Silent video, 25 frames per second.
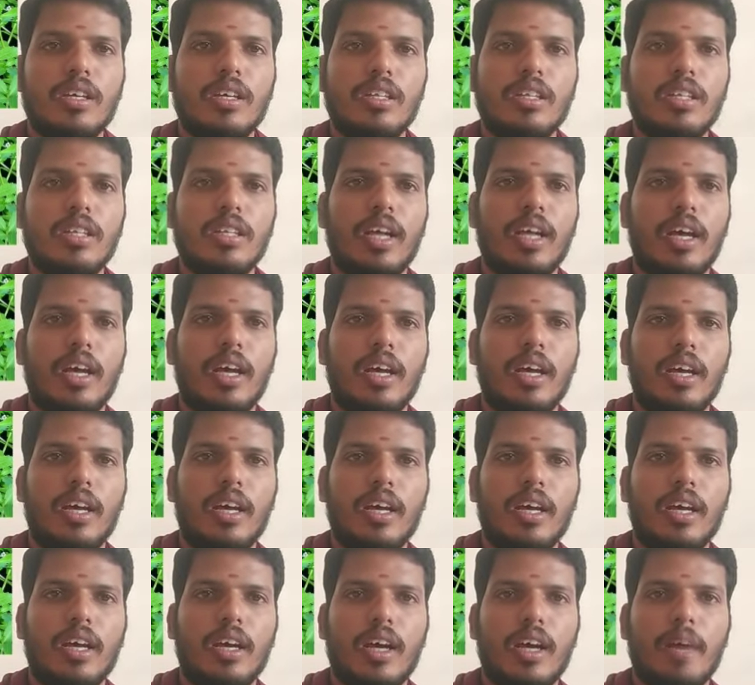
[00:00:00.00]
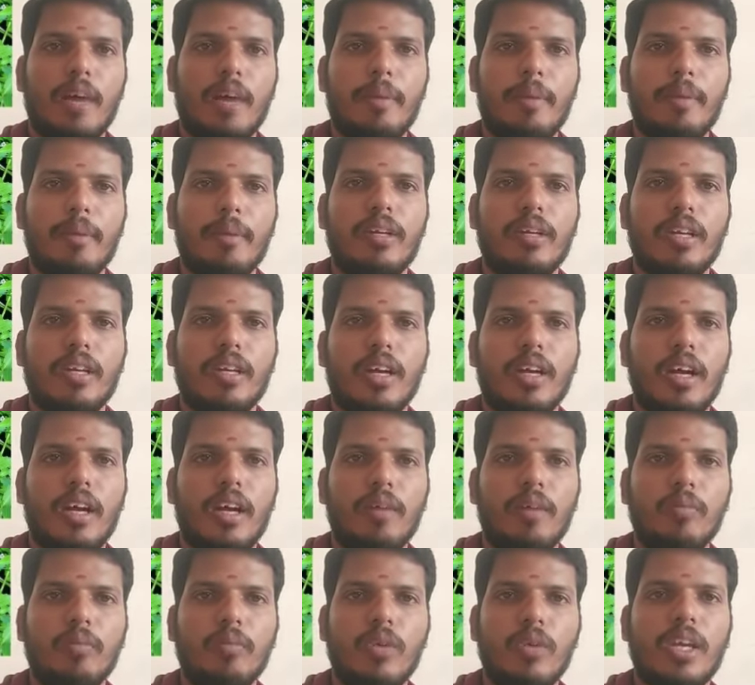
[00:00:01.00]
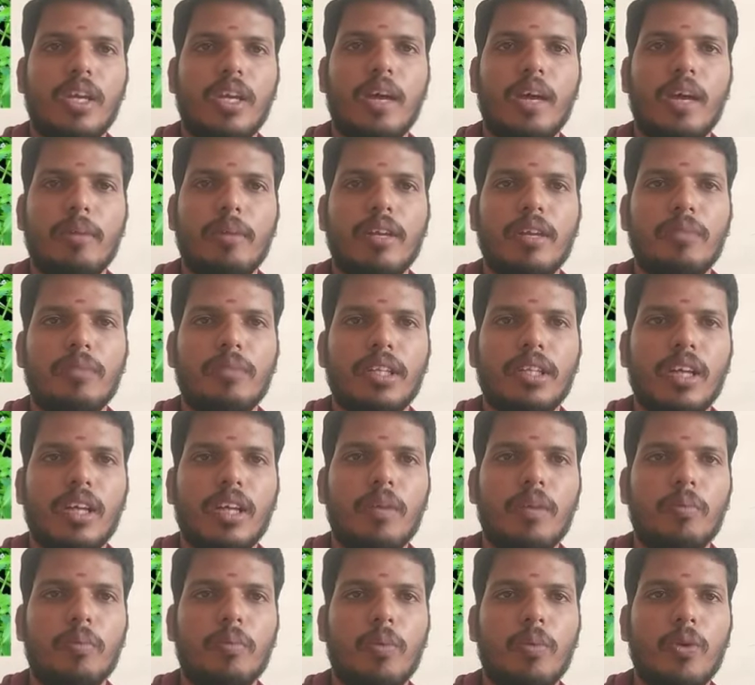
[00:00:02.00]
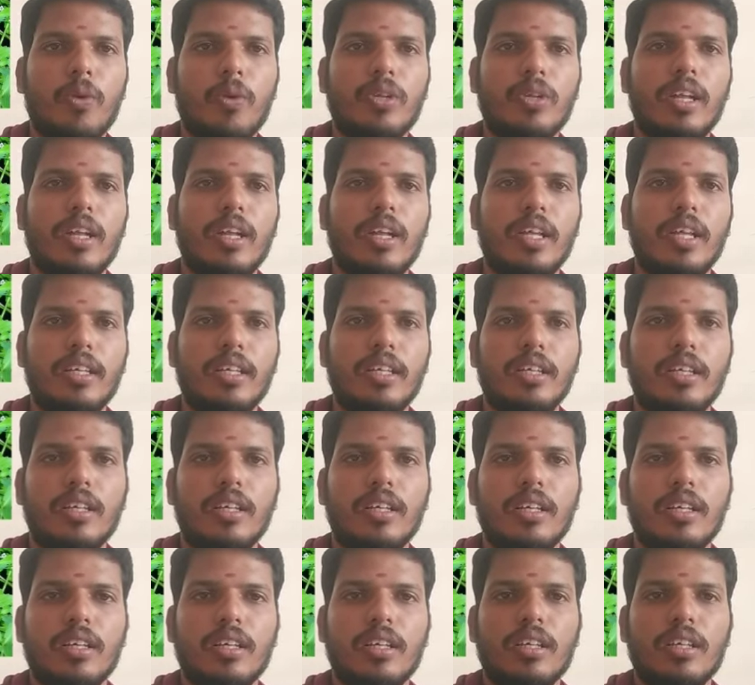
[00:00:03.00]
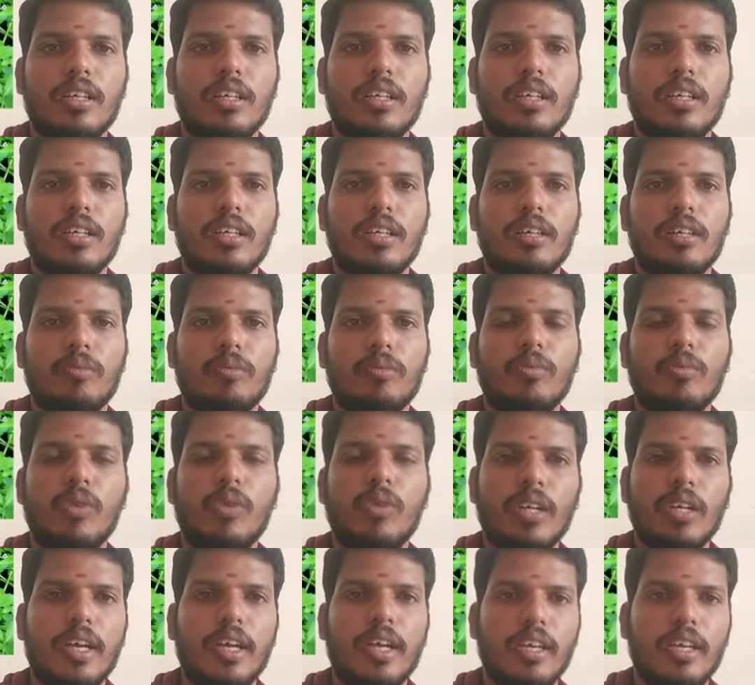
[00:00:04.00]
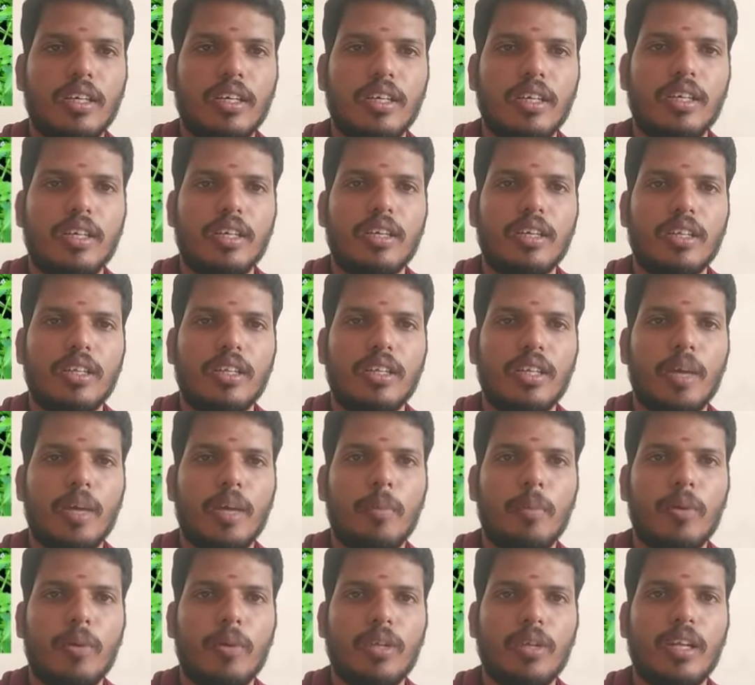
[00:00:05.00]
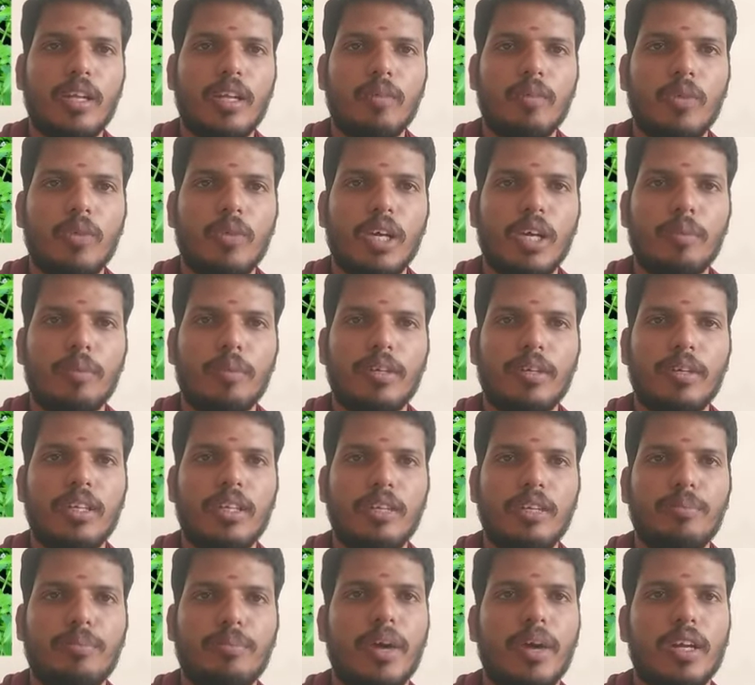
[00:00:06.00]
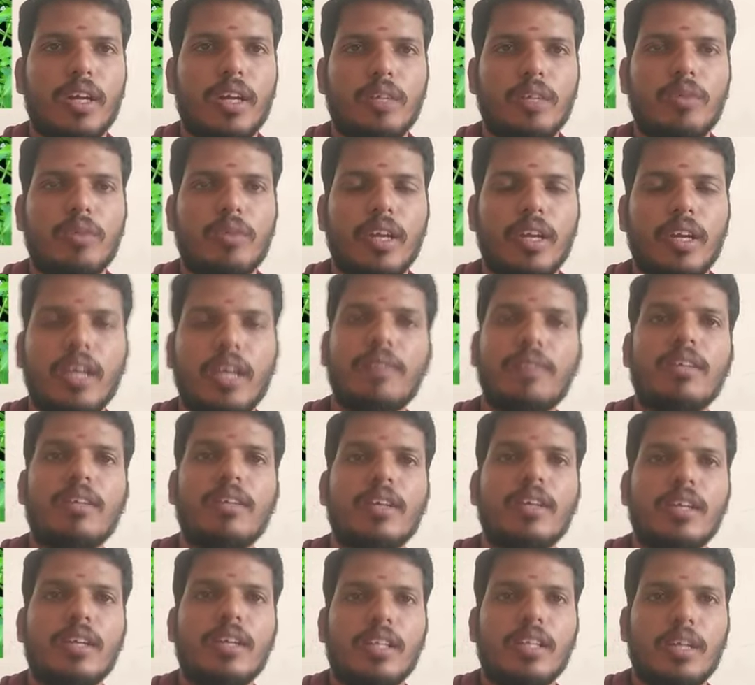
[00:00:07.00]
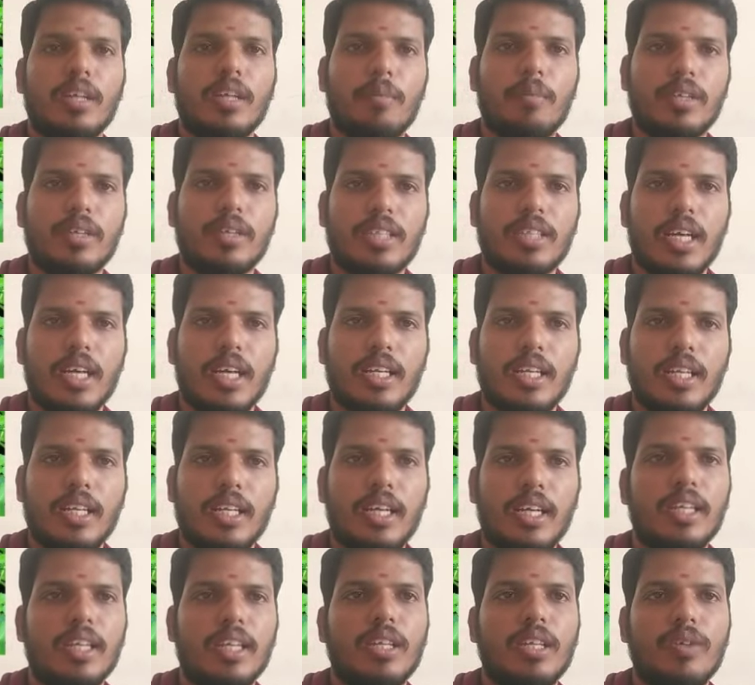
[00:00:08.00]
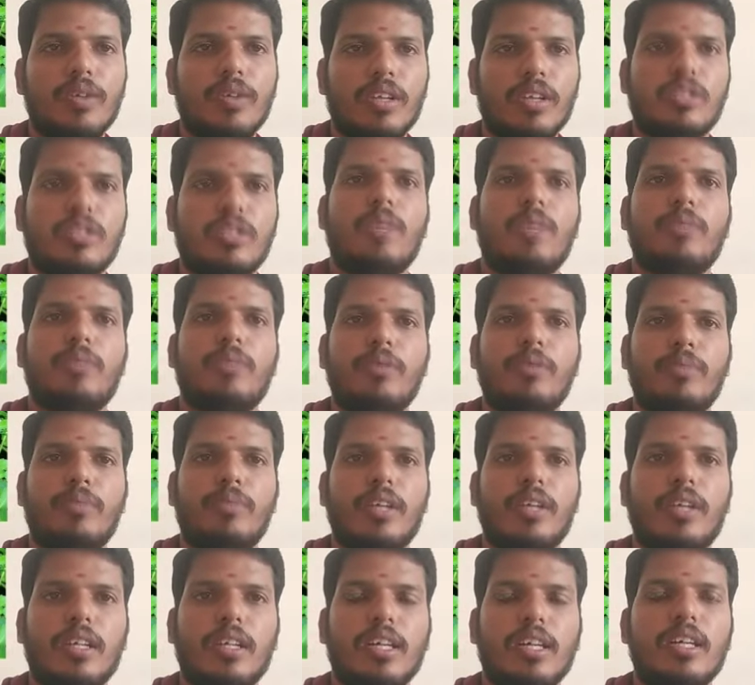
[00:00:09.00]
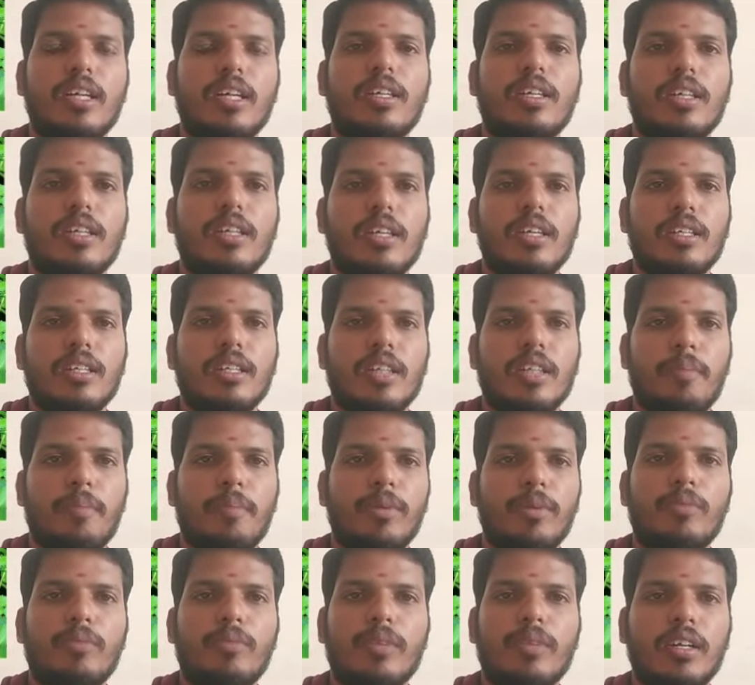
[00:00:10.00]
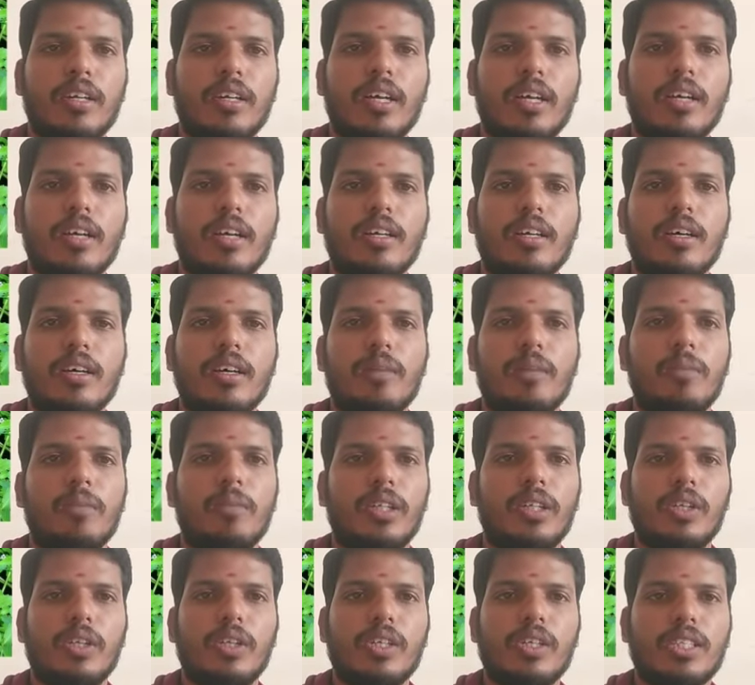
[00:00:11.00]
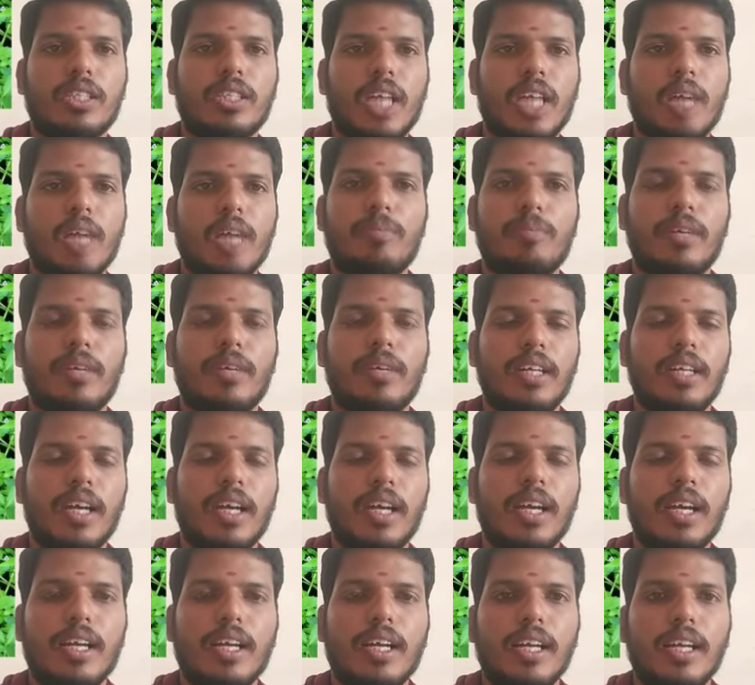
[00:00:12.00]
இந்த அப்படிப்பட்ட மூலிகை அப்படின்னு பார்த்தீங்கன்னா பொடுதலை மூலிகை இந்த பொடுதலை மூலிகை பற்றி பார்க்கறதுக்கு முன்னாடி நம்ம சேனலை இதுவரை சப்ஸ்கிரைப் பண்ணாதங்க சப்ஸ்கிரைப் பண்ணுங்கள் மற்றவங்களுக்கு ஷேர் பண்ணுங்கள்